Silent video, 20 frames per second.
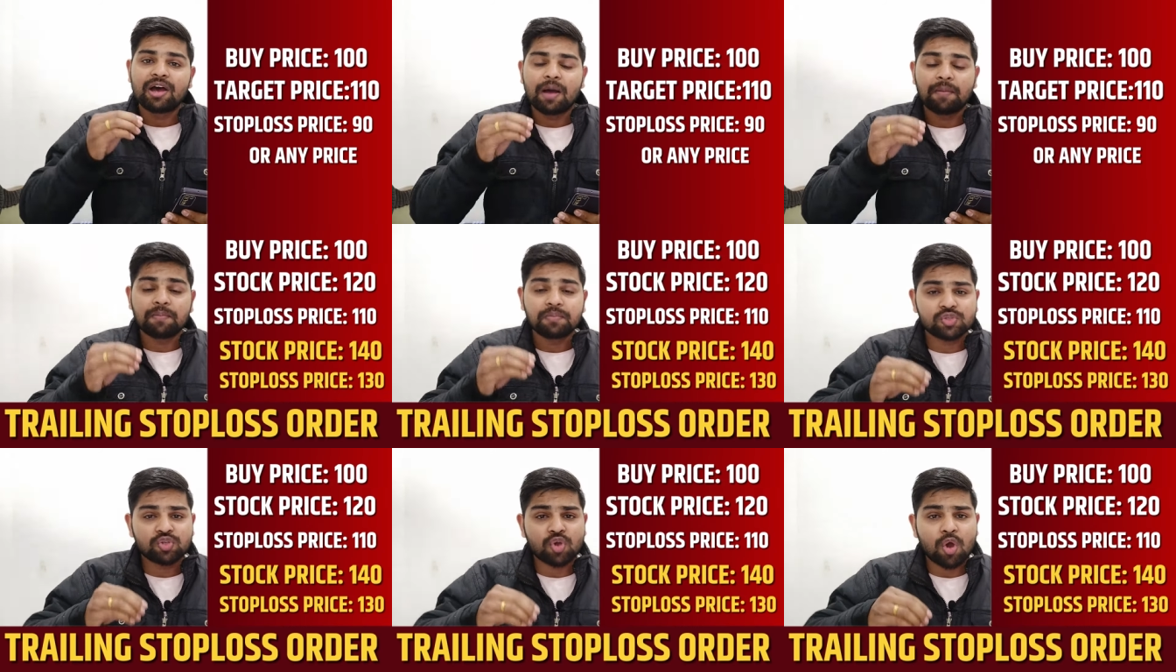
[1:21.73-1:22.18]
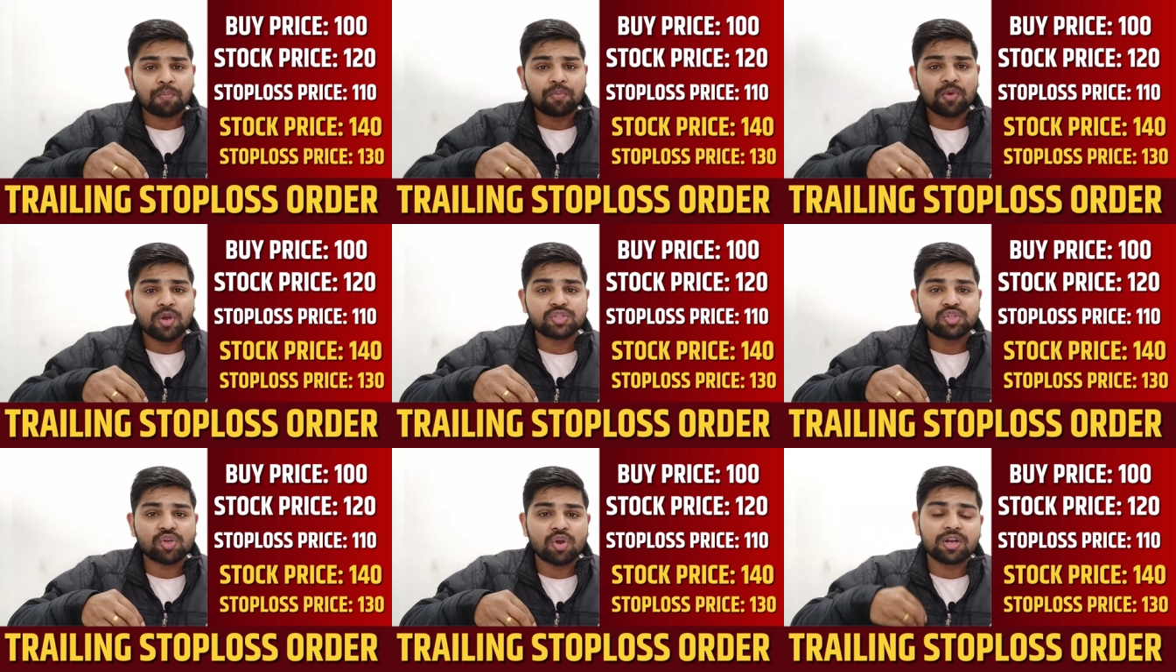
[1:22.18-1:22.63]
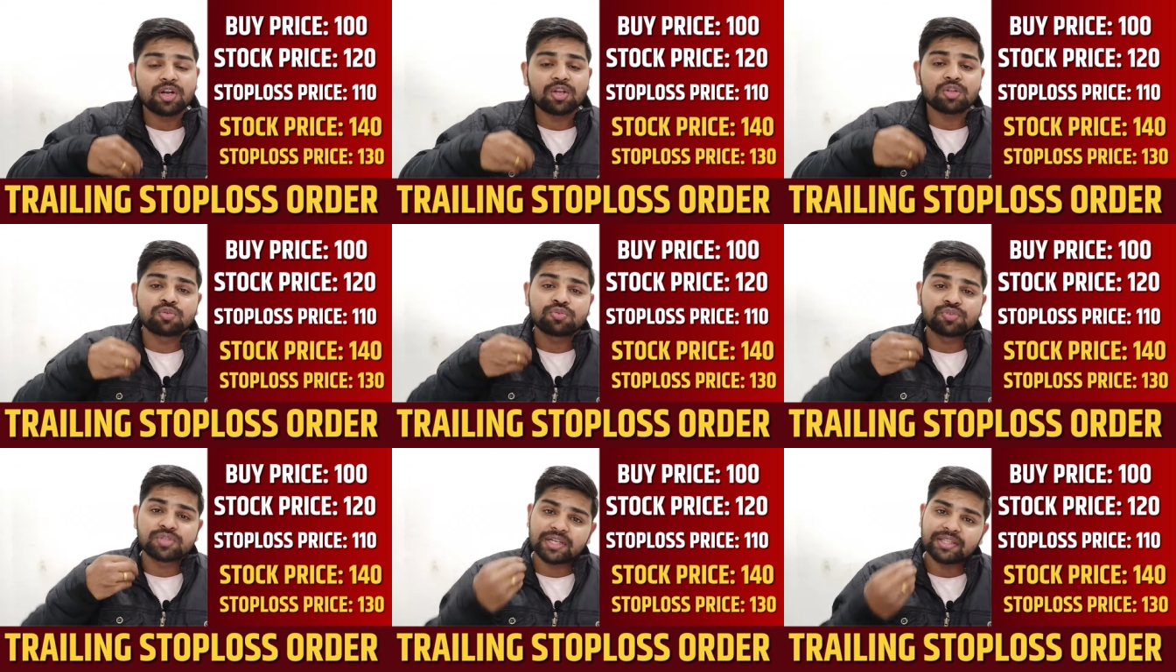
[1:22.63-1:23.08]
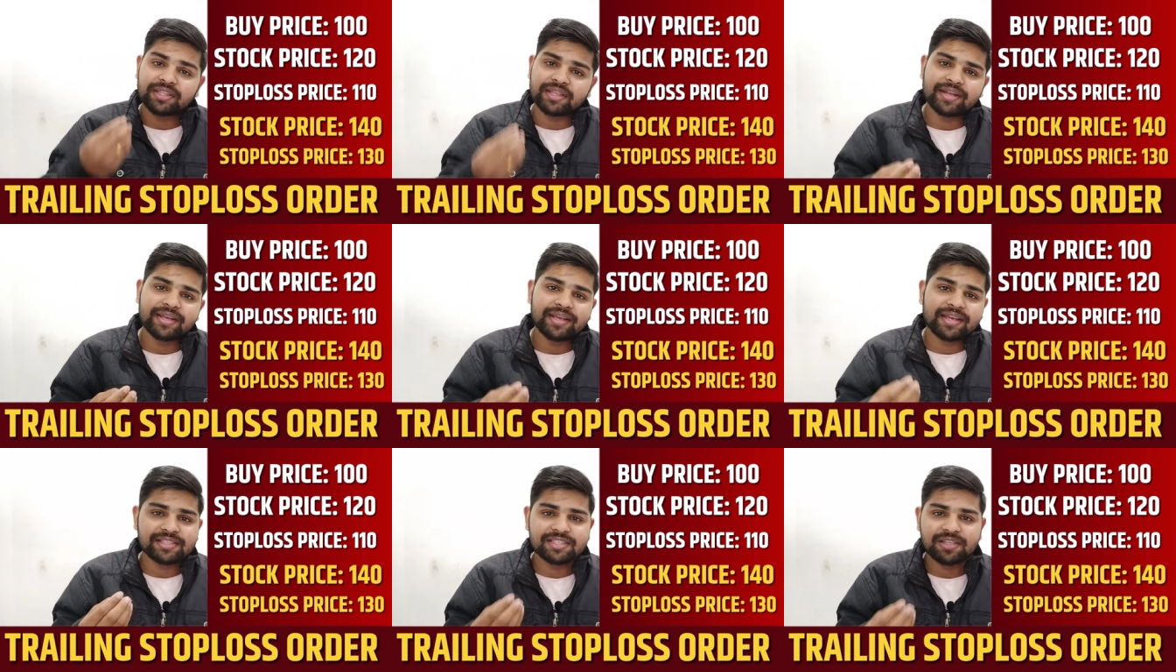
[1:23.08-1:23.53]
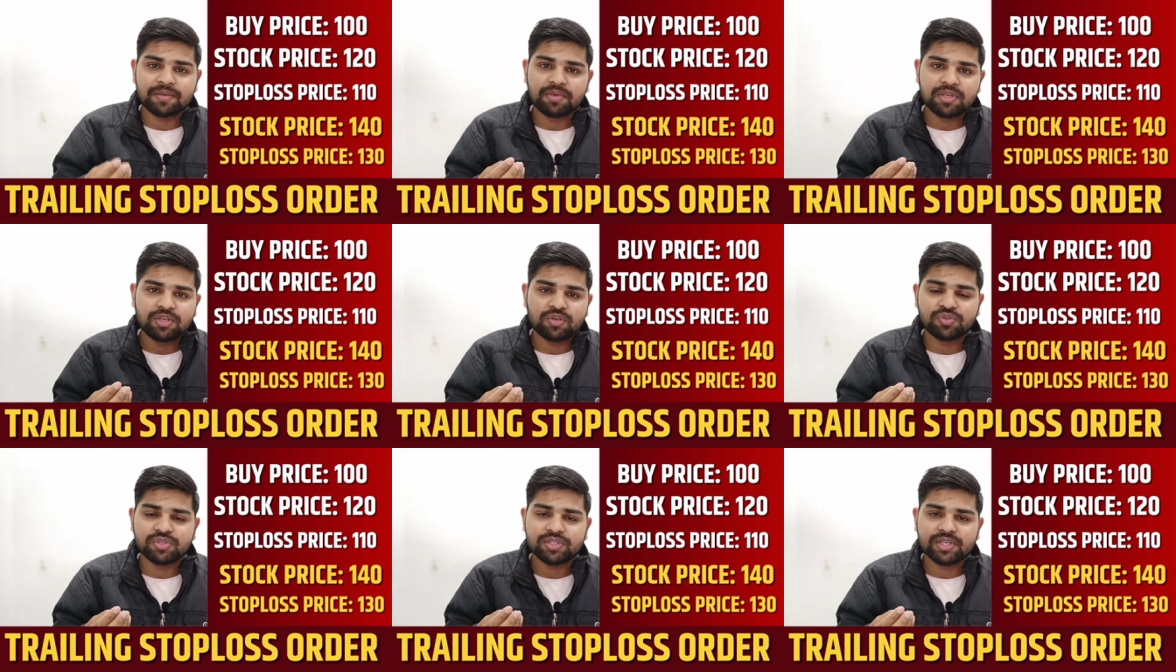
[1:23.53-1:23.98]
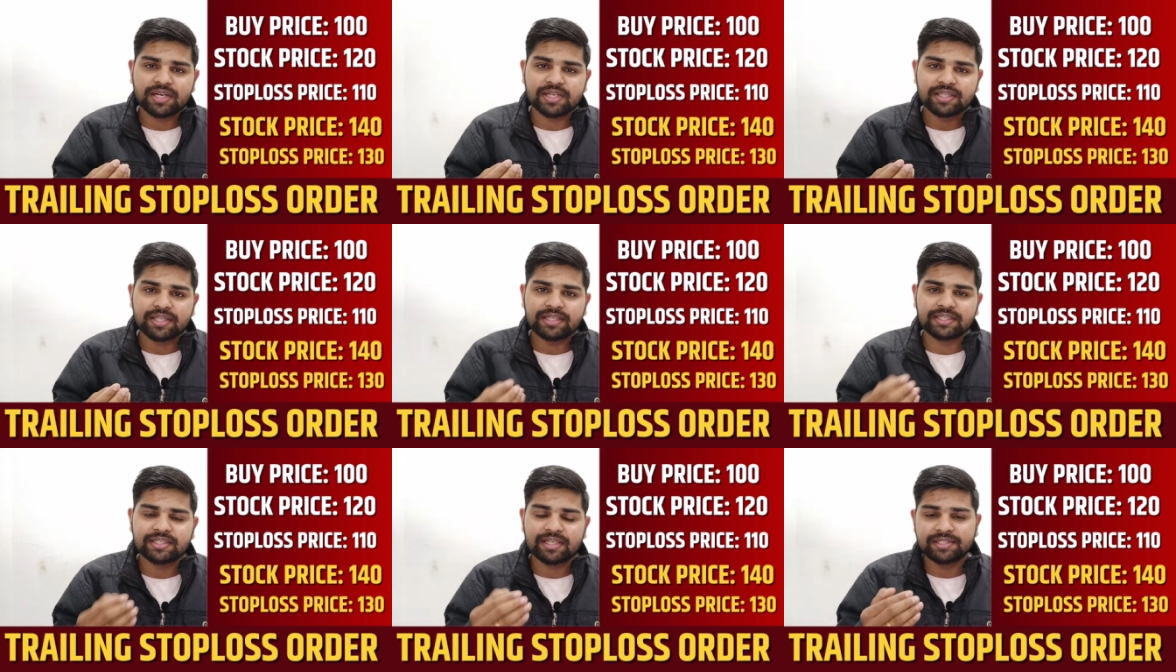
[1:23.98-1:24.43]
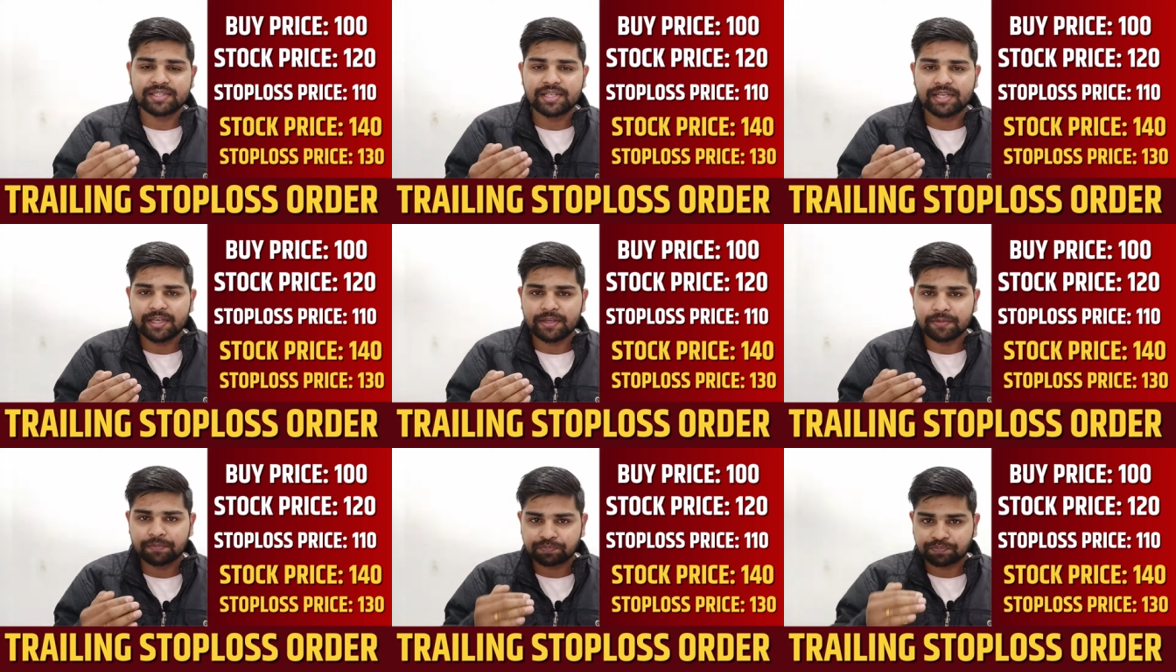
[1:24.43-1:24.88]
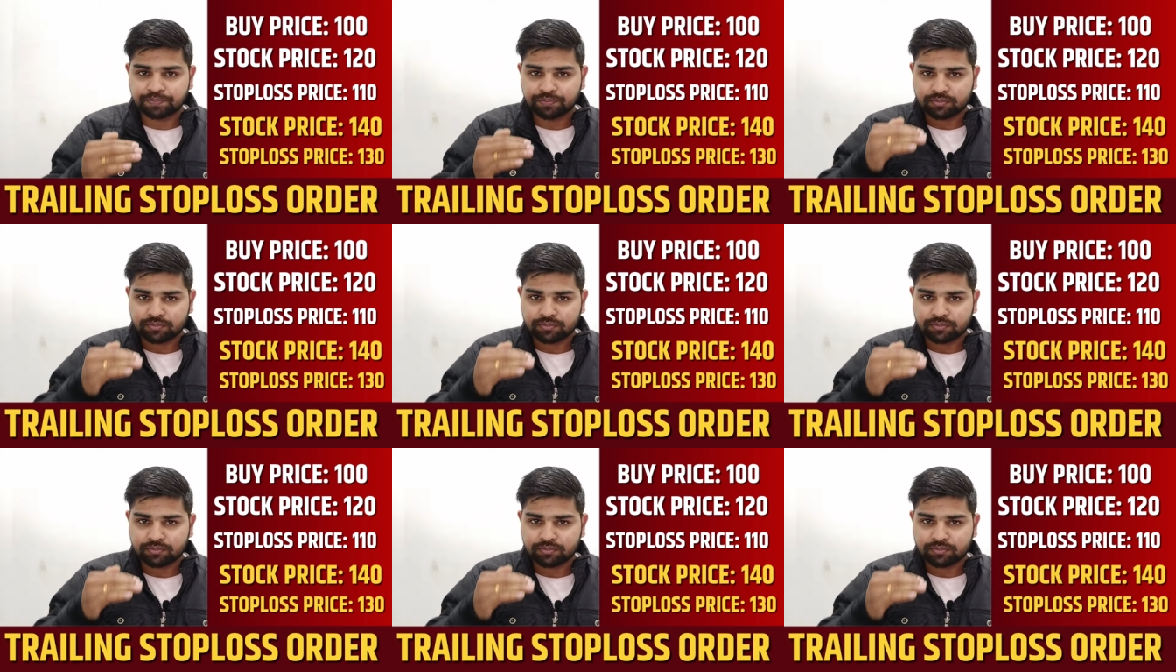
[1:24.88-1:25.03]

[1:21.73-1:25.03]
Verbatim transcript: हम स्टॉप लॉस ऑर्डर दूसरे तरीके से भी यूज़ करते हैं जैसे कि